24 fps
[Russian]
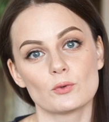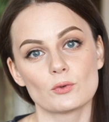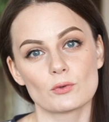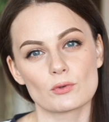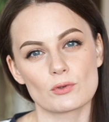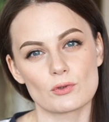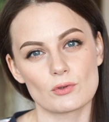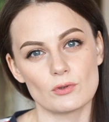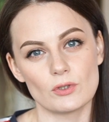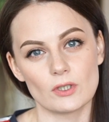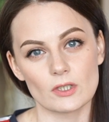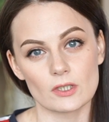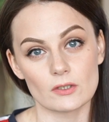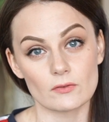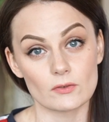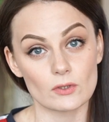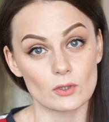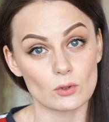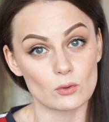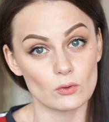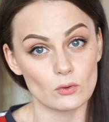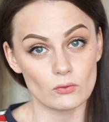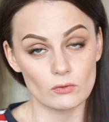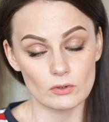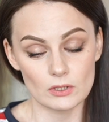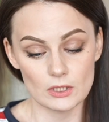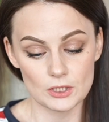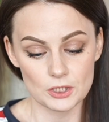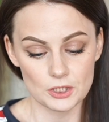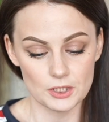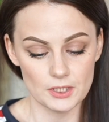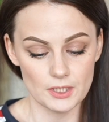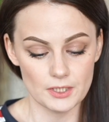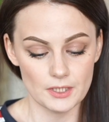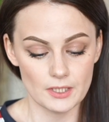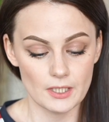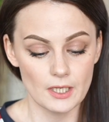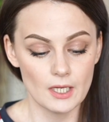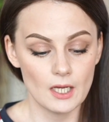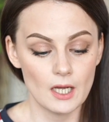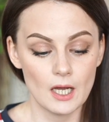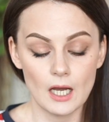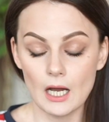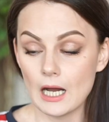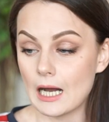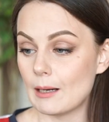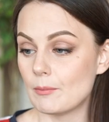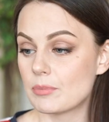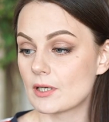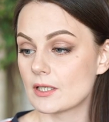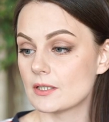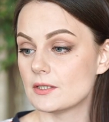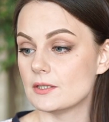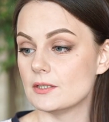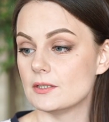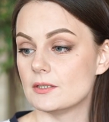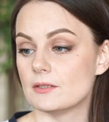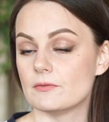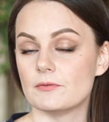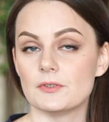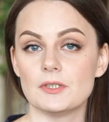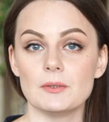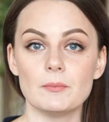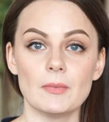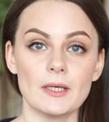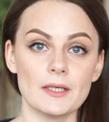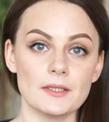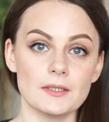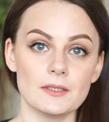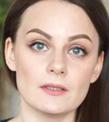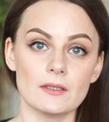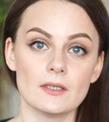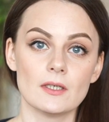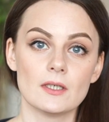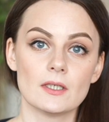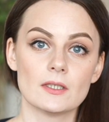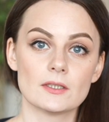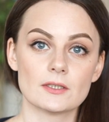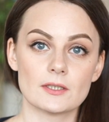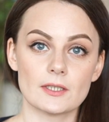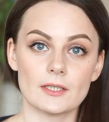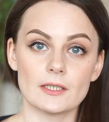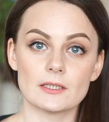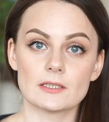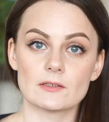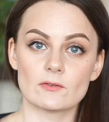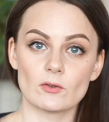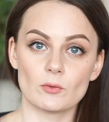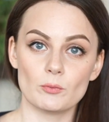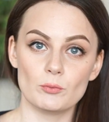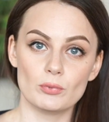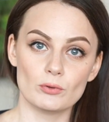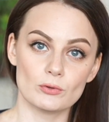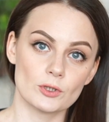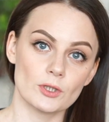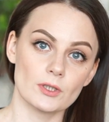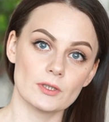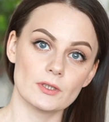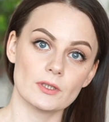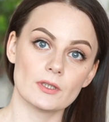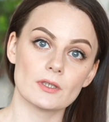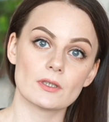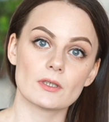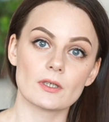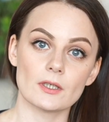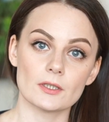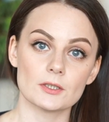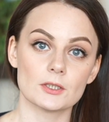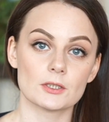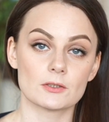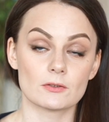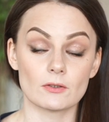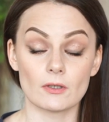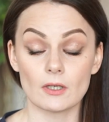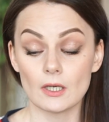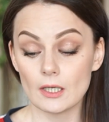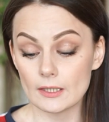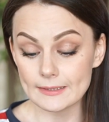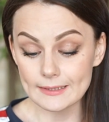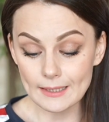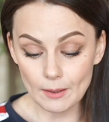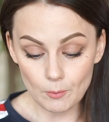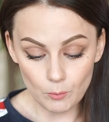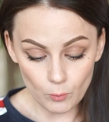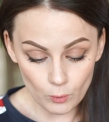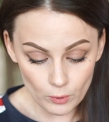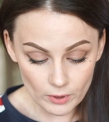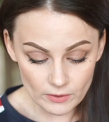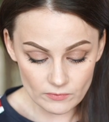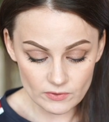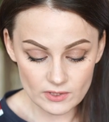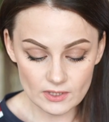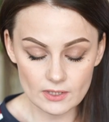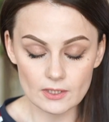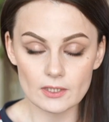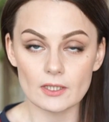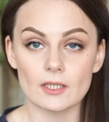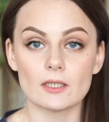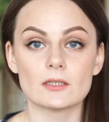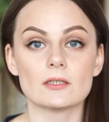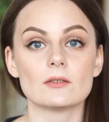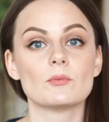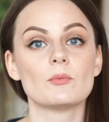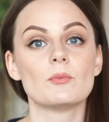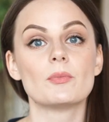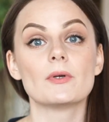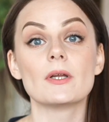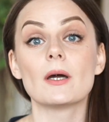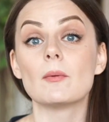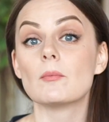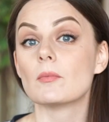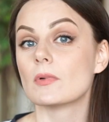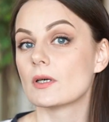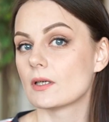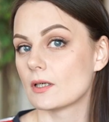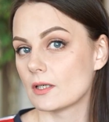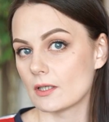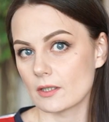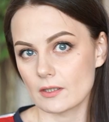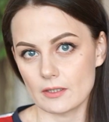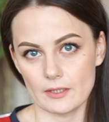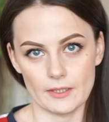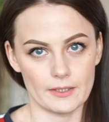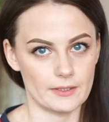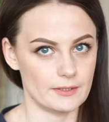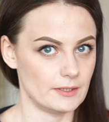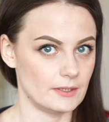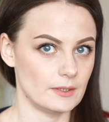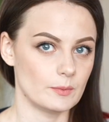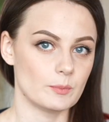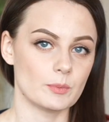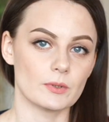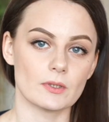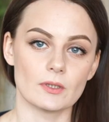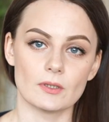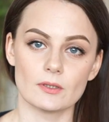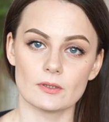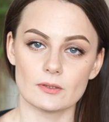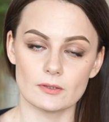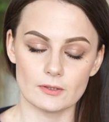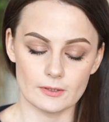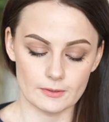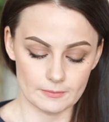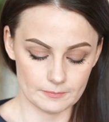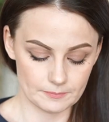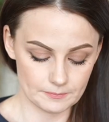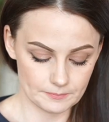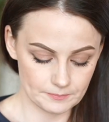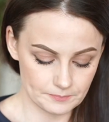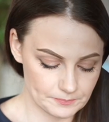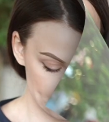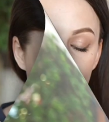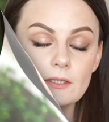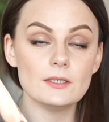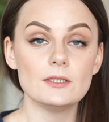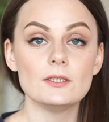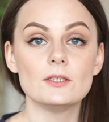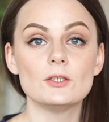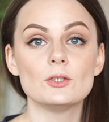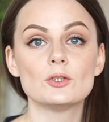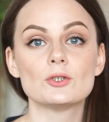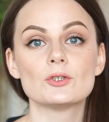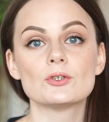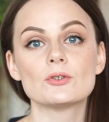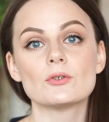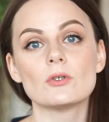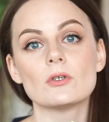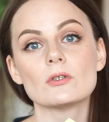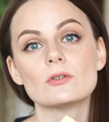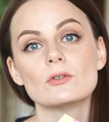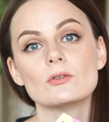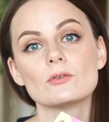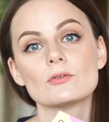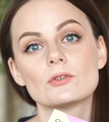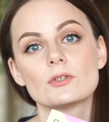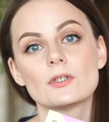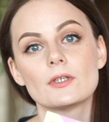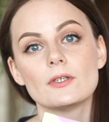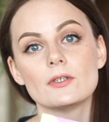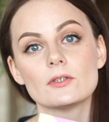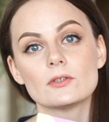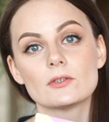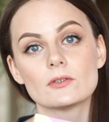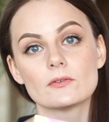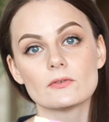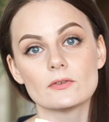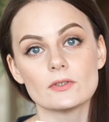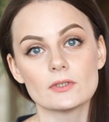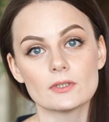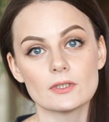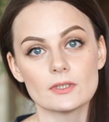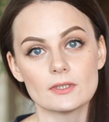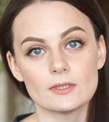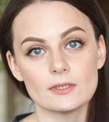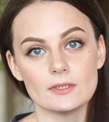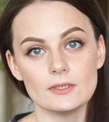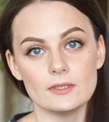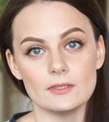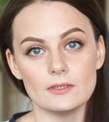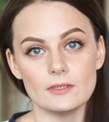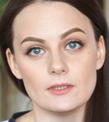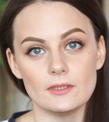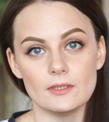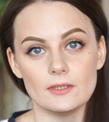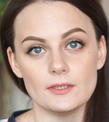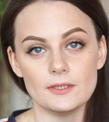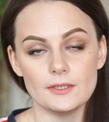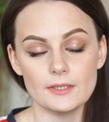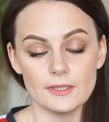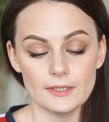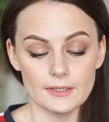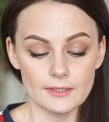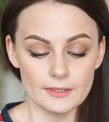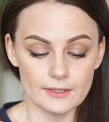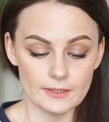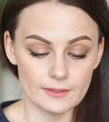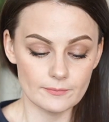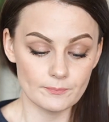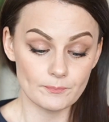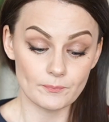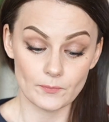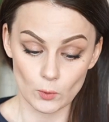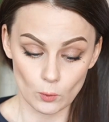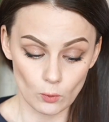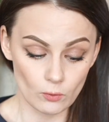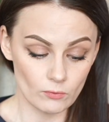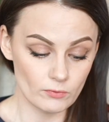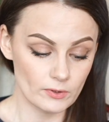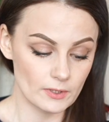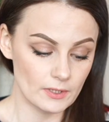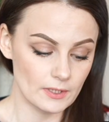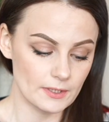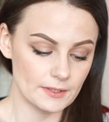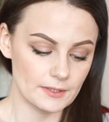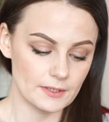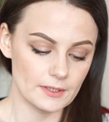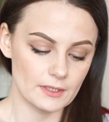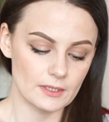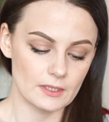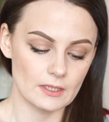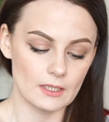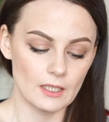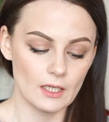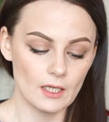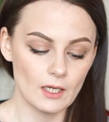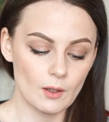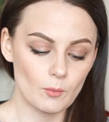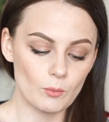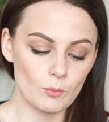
функцию некого такого увлажнения, обратите внимание, средство бюджетное, качество, на мой взгляд, прям крайне неплохое. И еще одно средство из этой линейки, новой линейки,